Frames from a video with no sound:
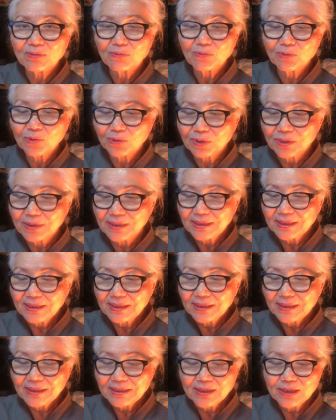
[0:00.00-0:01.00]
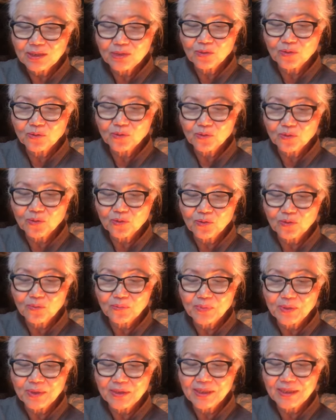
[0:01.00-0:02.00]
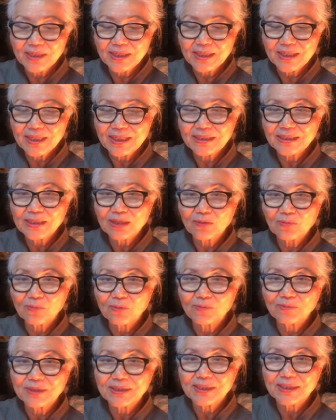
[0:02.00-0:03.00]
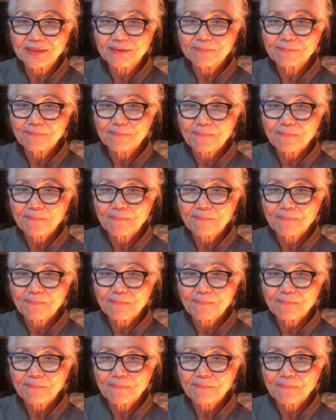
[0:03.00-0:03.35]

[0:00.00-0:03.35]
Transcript: 운동을 지속적으로 병행해야 한다고 봅니다.